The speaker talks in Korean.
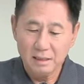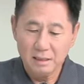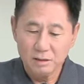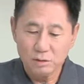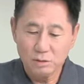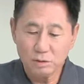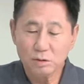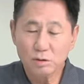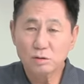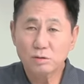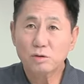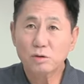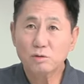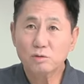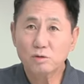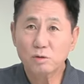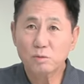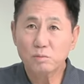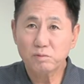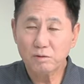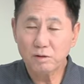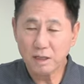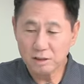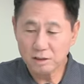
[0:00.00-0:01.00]

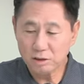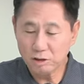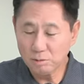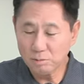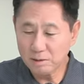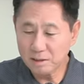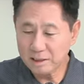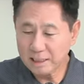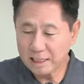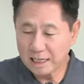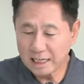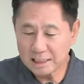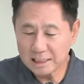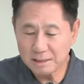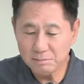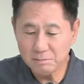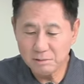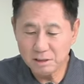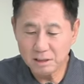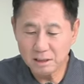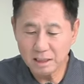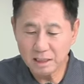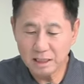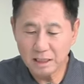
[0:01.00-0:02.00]
조선총독부가
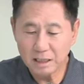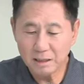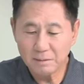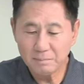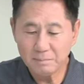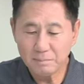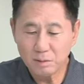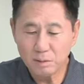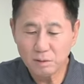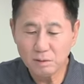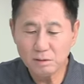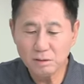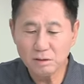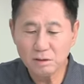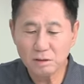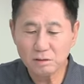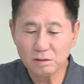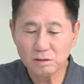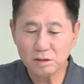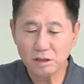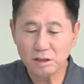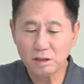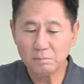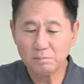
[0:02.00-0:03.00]
1940년에
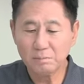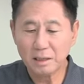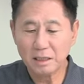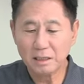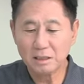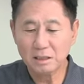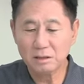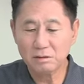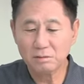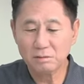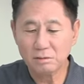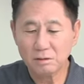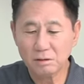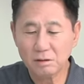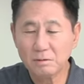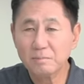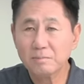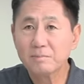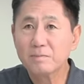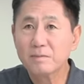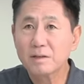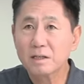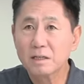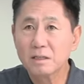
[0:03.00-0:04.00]
폭력적인 방식으로
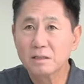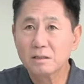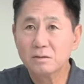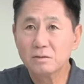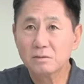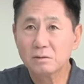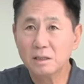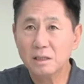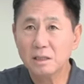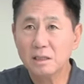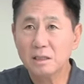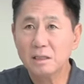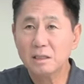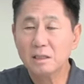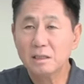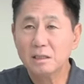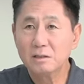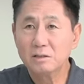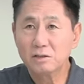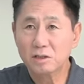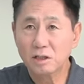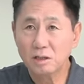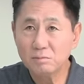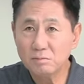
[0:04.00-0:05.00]
우리
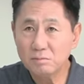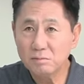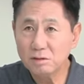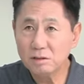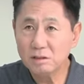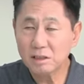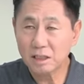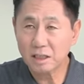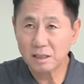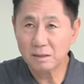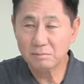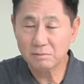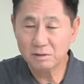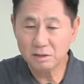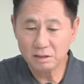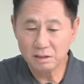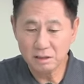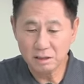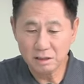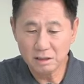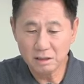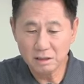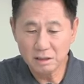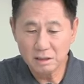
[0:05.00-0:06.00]
젊은
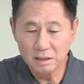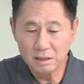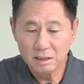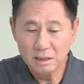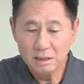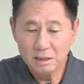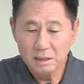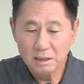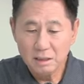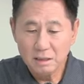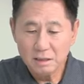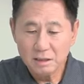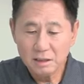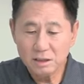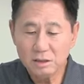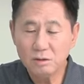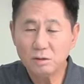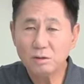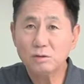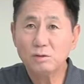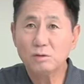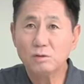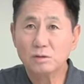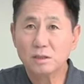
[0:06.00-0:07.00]
사람들을
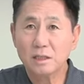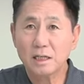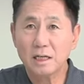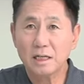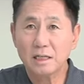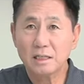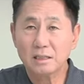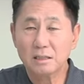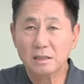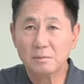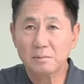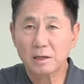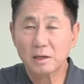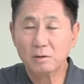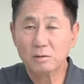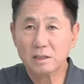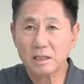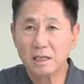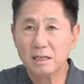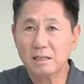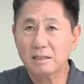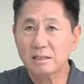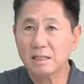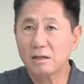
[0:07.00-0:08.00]
신원조사에서 바로
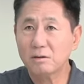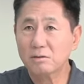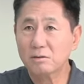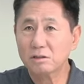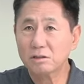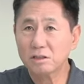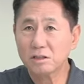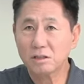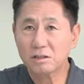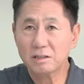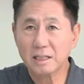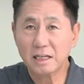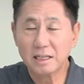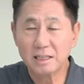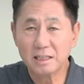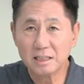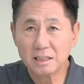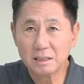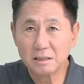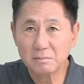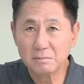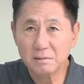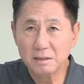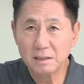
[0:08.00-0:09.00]
탄광으로 실어
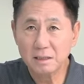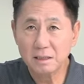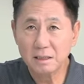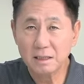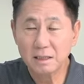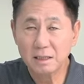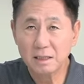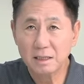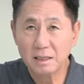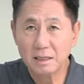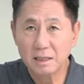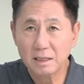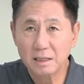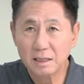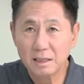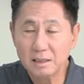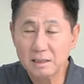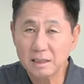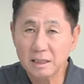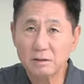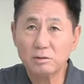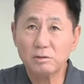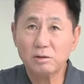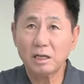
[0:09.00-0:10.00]
날랐습니다. 이
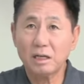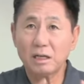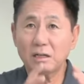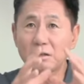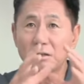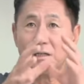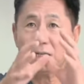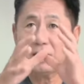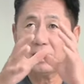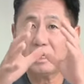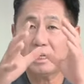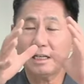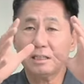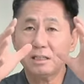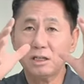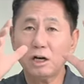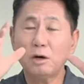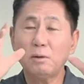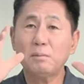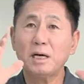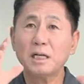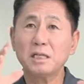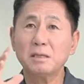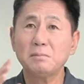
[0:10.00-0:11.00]
사도라는 건 하나의
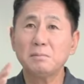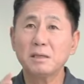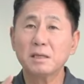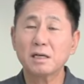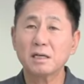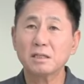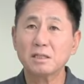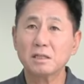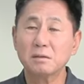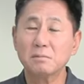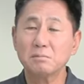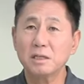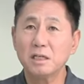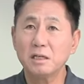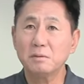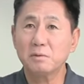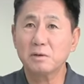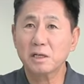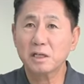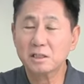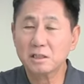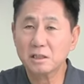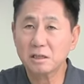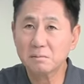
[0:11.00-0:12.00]
섬 아닙니까? 섬?
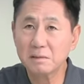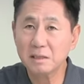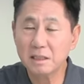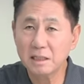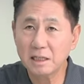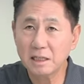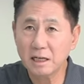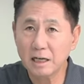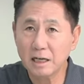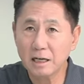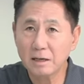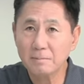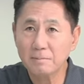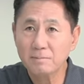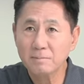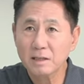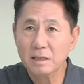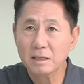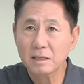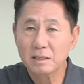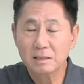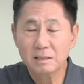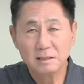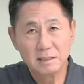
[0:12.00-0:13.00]
일본의 섬인데
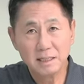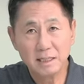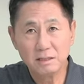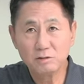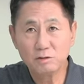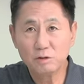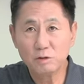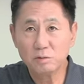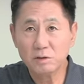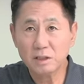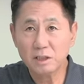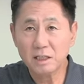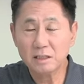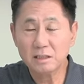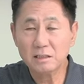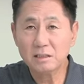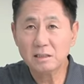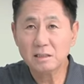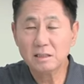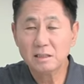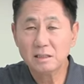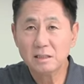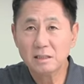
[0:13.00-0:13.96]
제주도보다는